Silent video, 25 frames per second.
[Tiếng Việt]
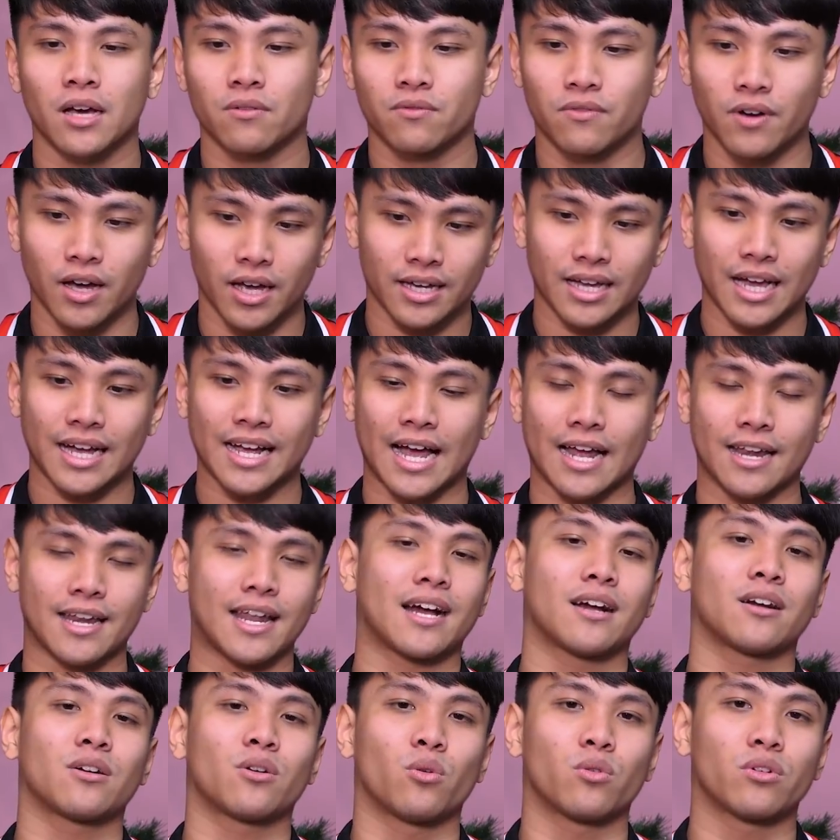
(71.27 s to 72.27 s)
Về cái khả
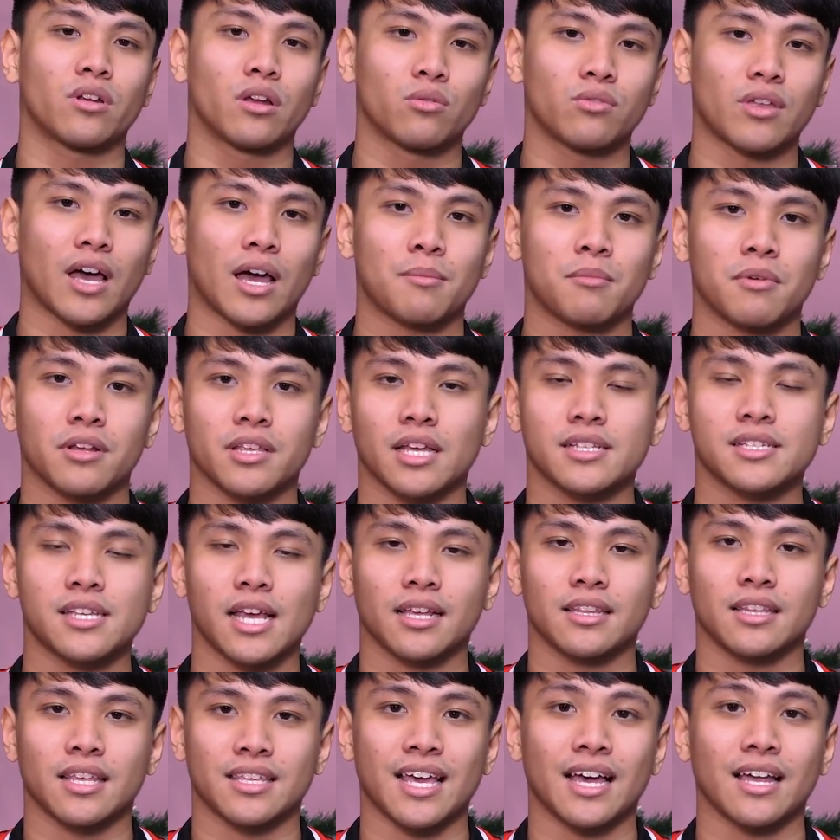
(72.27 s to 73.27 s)
năng của Real Time Ray
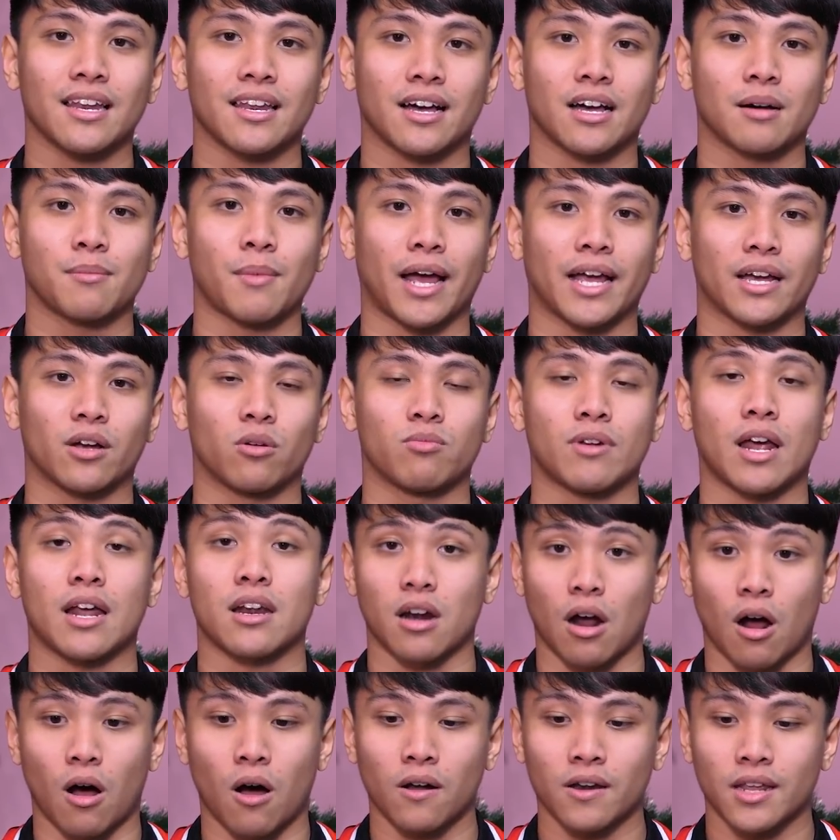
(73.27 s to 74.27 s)
Tracing thì chắc là các bạn cũng đã
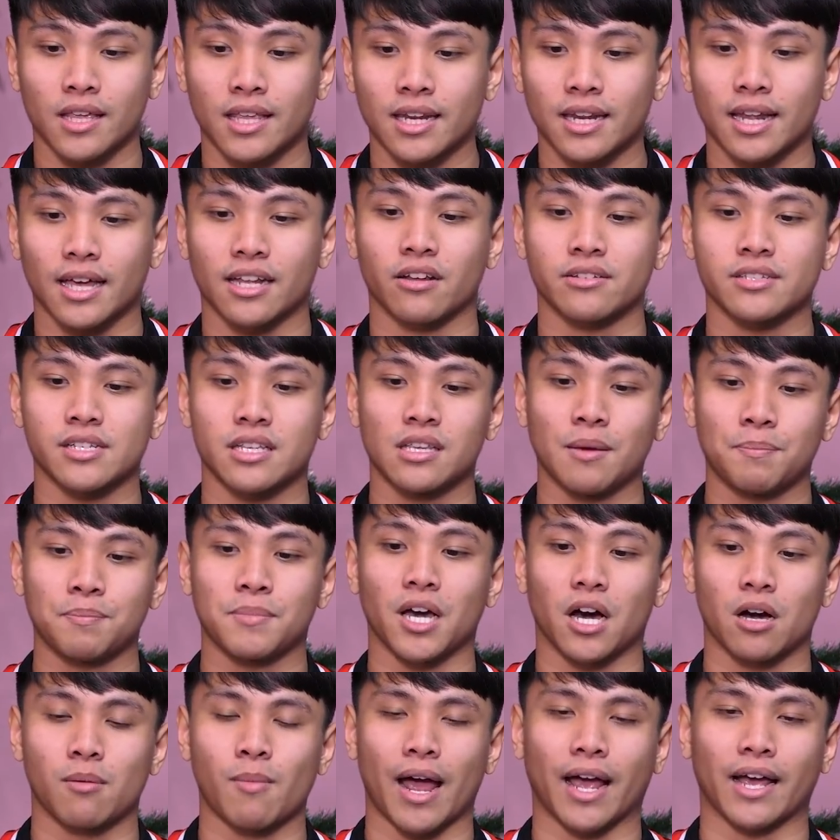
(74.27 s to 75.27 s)
rõ, đó chính là nó sẽ giúp
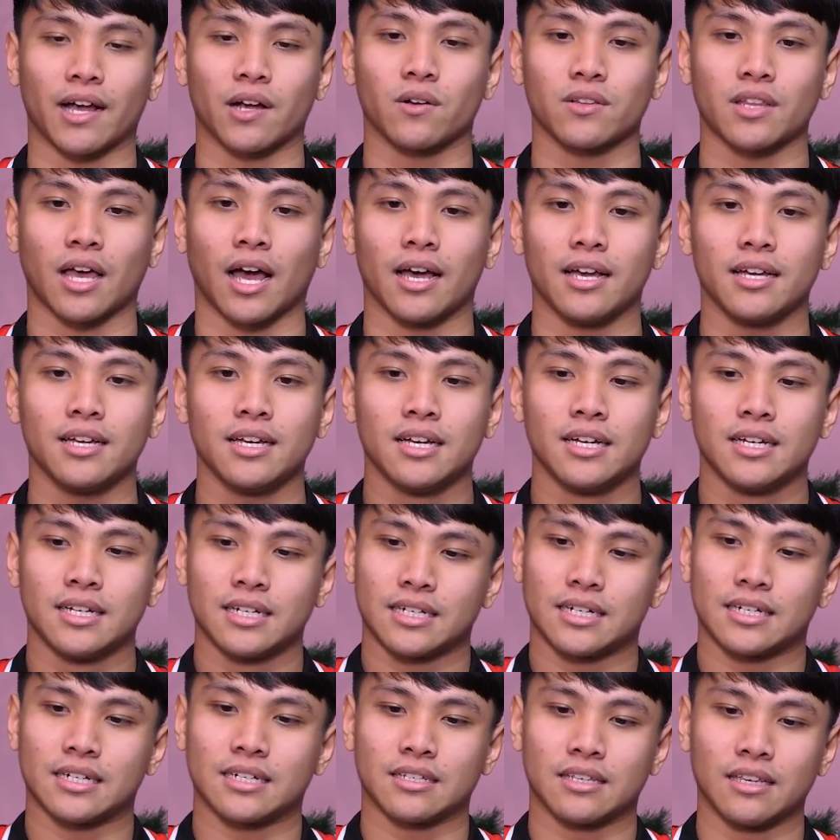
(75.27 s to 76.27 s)
cho các bạn có thể
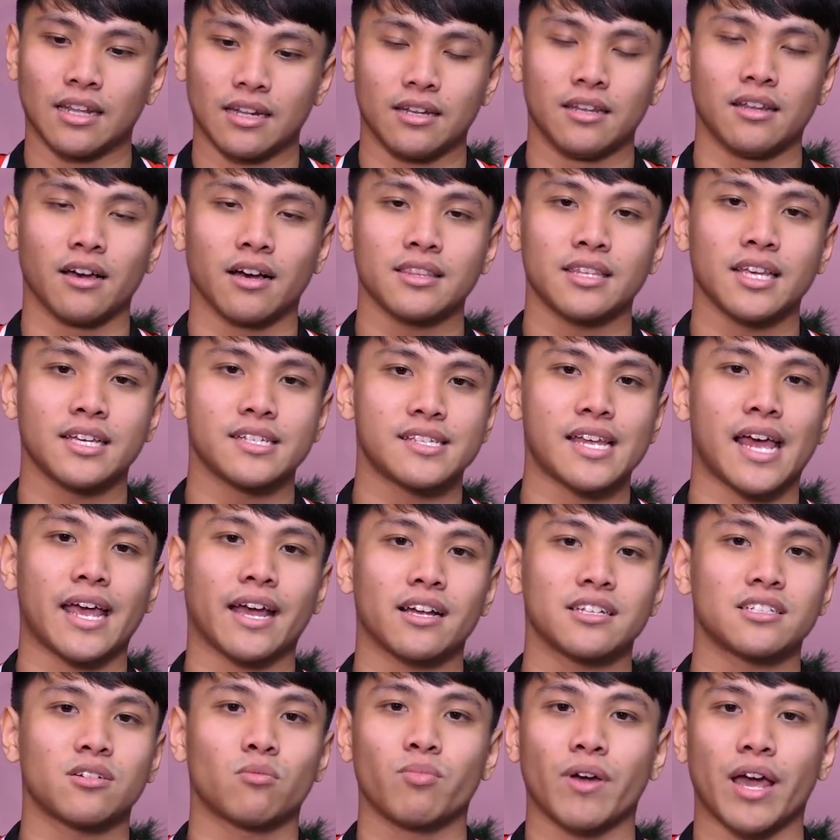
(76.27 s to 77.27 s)
nhìn những cái tia sáng
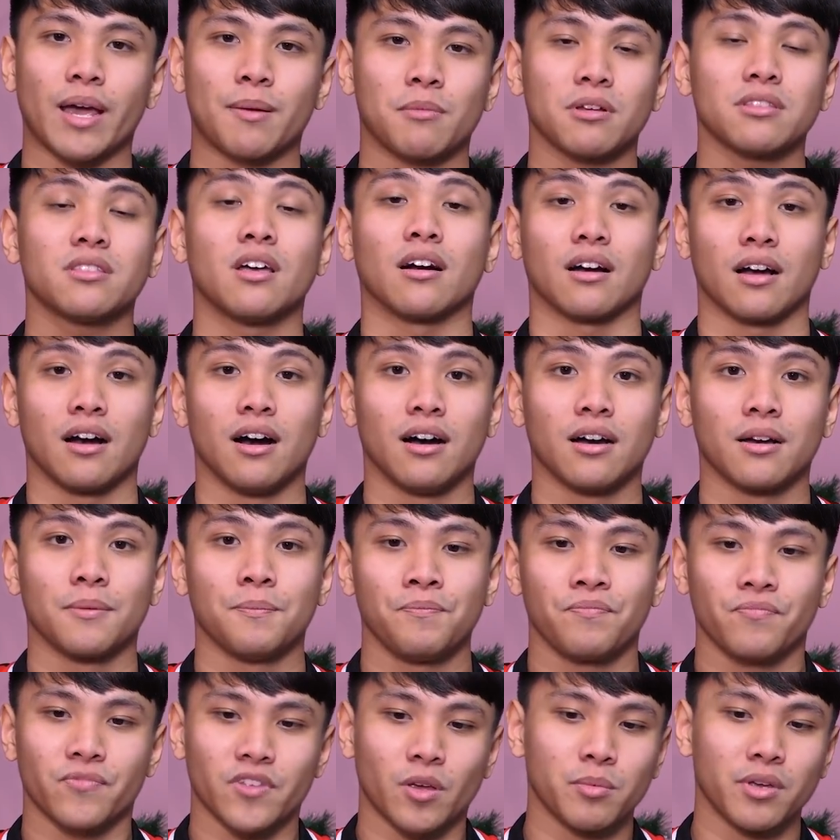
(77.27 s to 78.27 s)
ở trong game nó thật hơn.
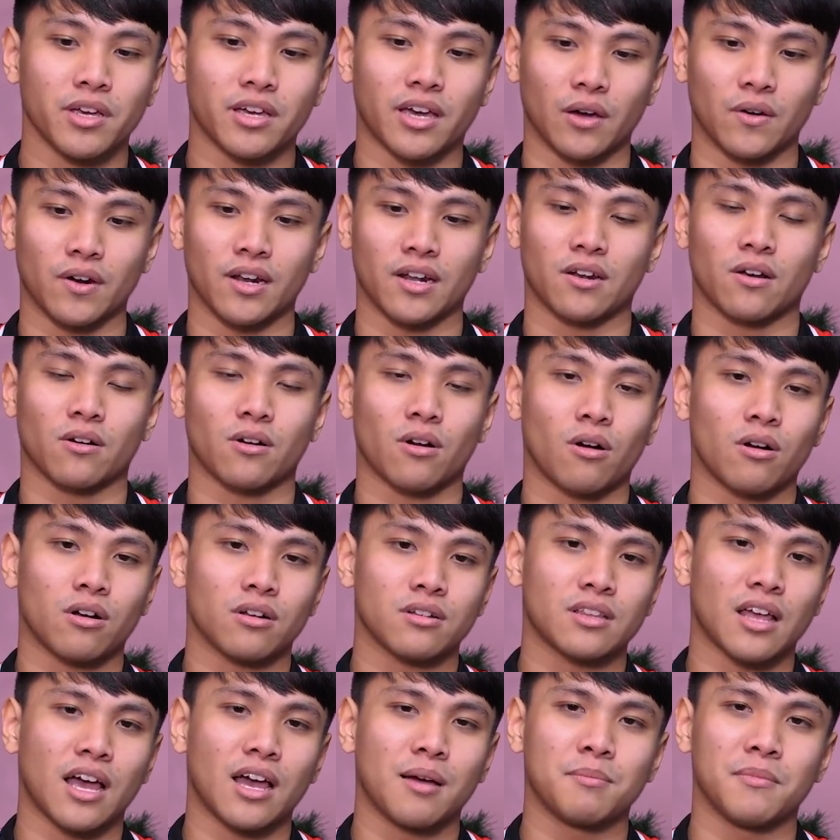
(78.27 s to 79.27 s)
Giống như kiểu là nó
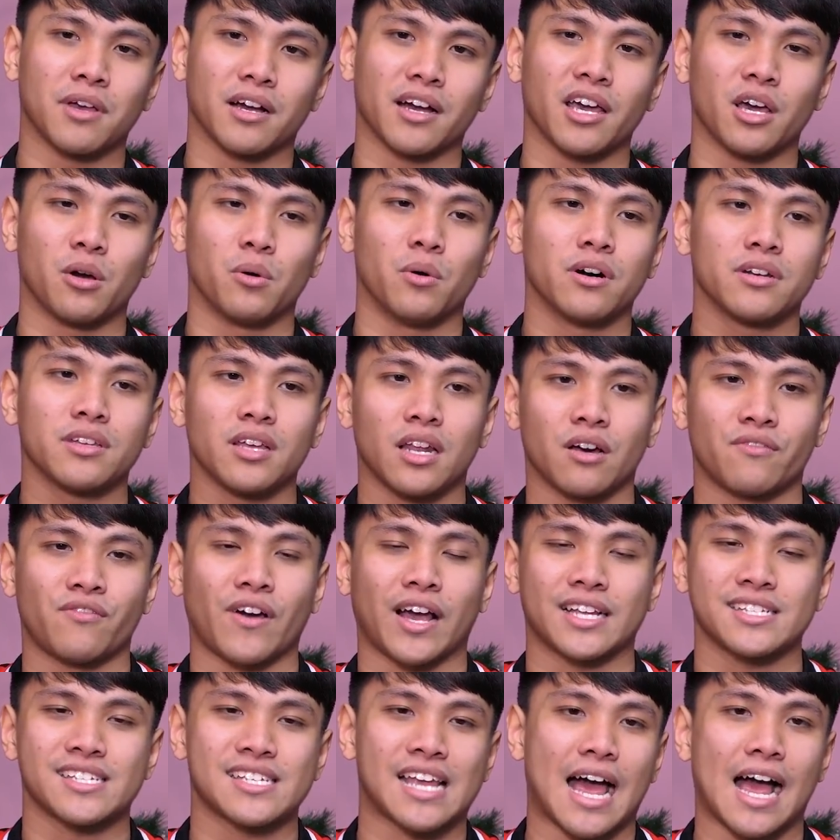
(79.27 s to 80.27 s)
có thêm những cái hiệu ứng như là
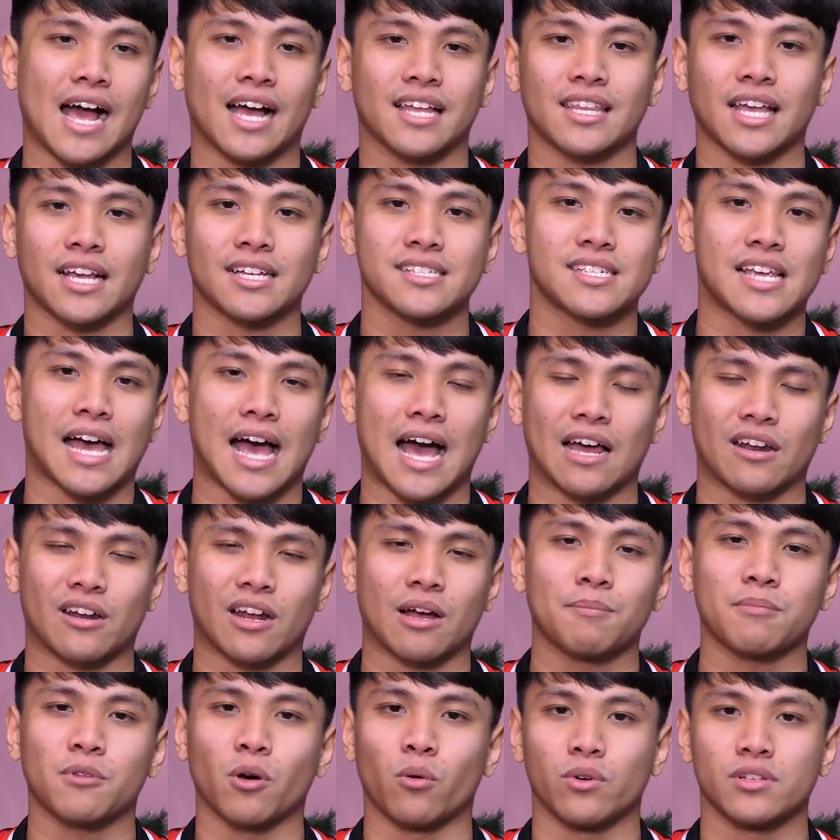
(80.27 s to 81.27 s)
phản xạ, tán xạ, rồi
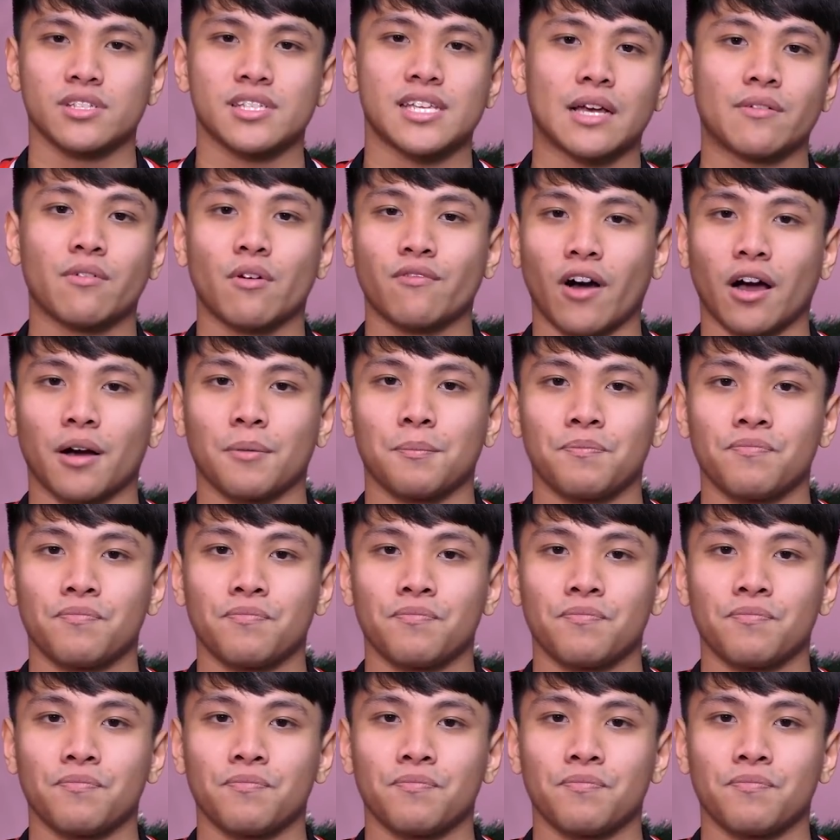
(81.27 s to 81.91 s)
hấp thụ ánh sáng v.v.